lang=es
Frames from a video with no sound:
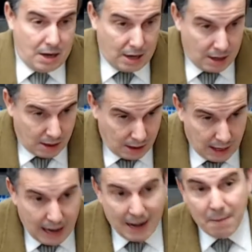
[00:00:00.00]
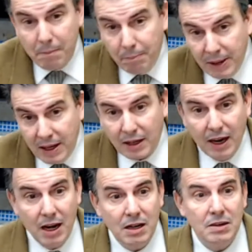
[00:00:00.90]
la
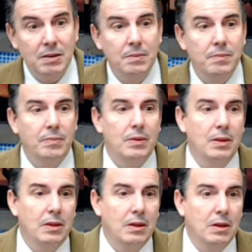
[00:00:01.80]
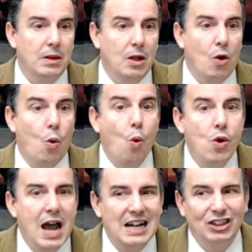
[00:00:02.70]
virgen,
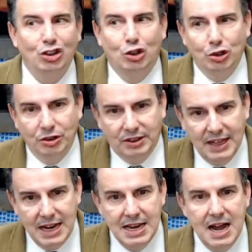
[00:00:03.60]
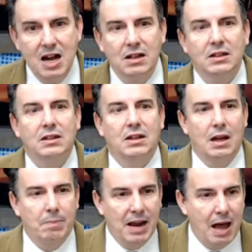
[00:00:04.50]
una doncella, la
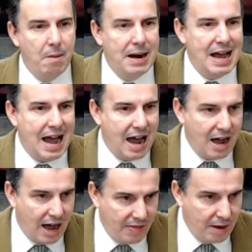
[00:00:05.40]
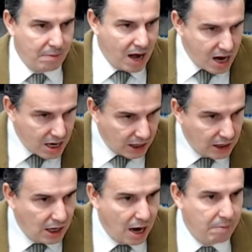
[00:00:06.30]
palabra Adama en
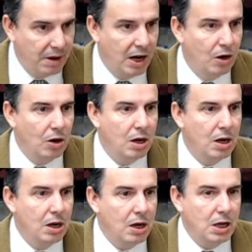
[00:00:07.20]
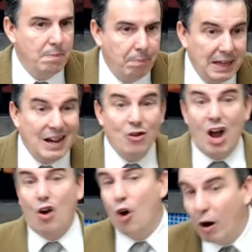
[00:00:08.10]
hebreo, implica una
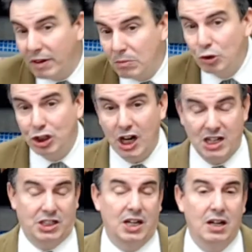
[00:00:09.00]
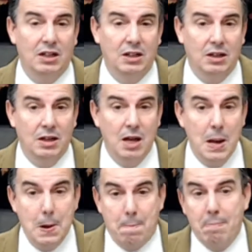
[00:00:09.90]
joven muchacha,
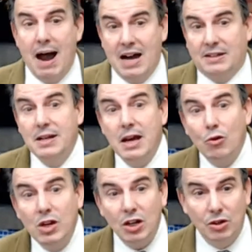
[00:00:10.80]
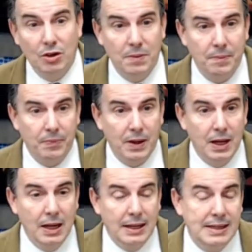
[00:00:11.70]
va a tener un hijo.
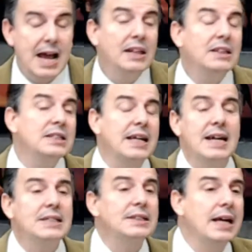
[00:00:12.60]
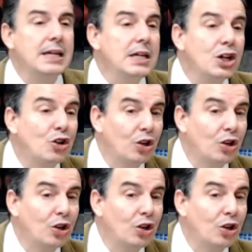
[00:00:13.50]
Y antes que este hijo